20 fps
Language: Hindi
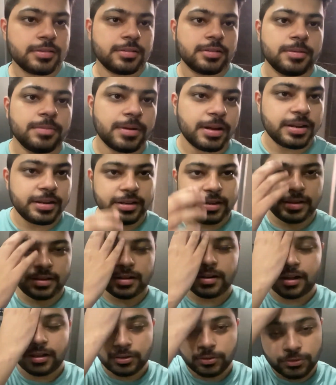सामान
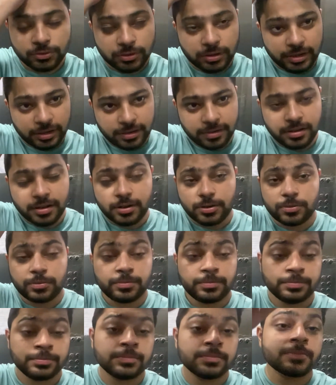लेकर आता हूँ जो लेने जा रहा
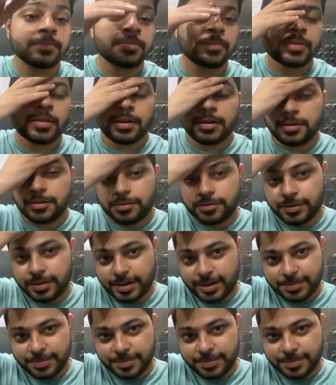हूँ फिर